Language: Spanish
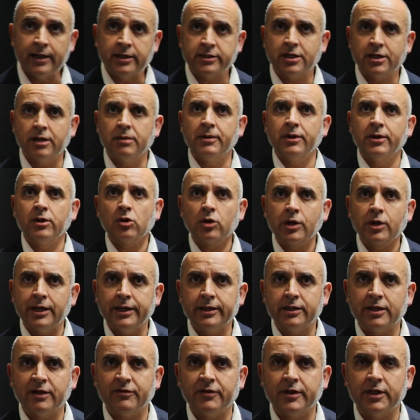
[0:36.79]
el servidor
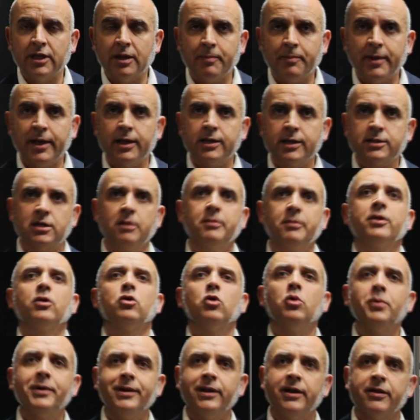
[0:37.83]
cliente FTP,
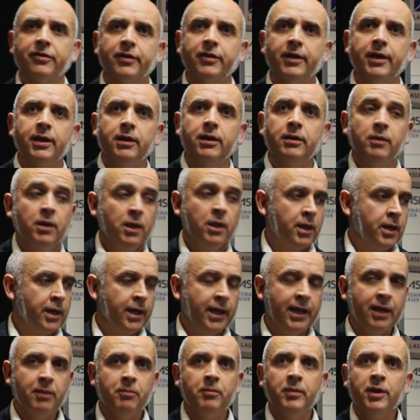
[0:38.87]
servidor
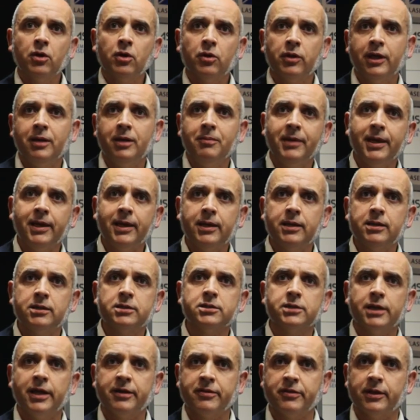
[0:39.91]
VNC, envío de
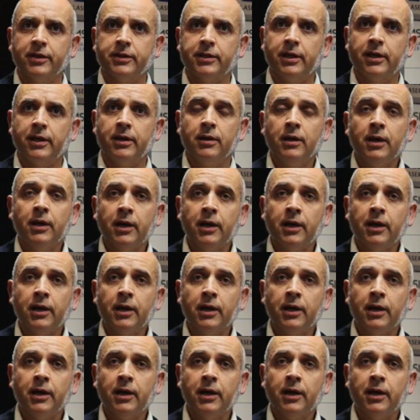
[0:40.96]
emails, etcétera.